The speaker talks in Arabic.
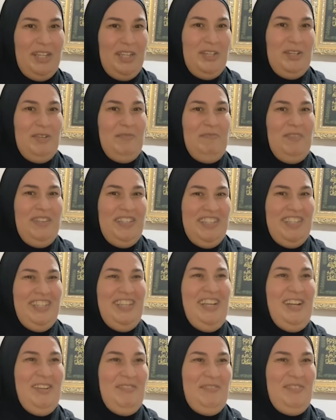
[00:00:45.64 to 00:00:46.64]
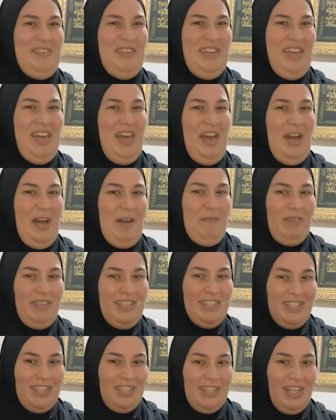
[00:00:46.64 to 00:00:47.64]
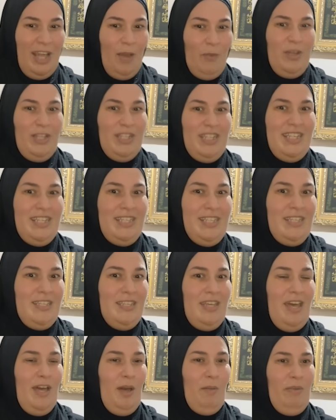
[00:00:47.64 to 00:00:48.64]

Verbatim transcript: عليكم 200 ألف هبطت شريت حوايج نيسيسير